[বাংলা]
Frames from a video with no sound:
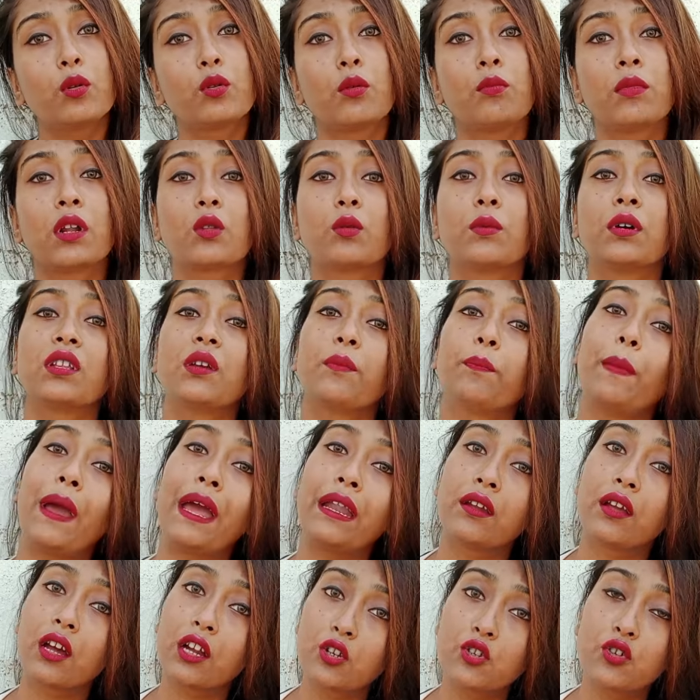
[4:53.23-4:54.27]
তোমরা তোমাদের প্যান
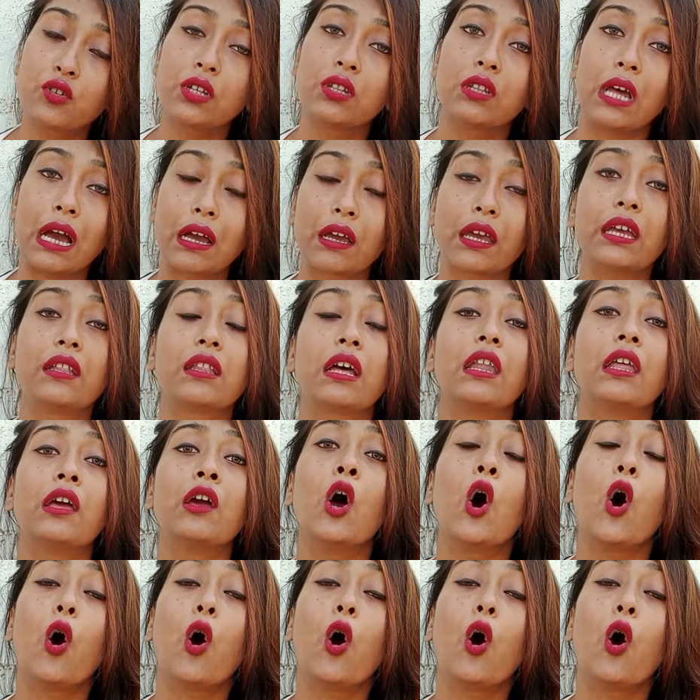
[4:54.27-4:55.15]
কার্ড যদি থাকে তাহলে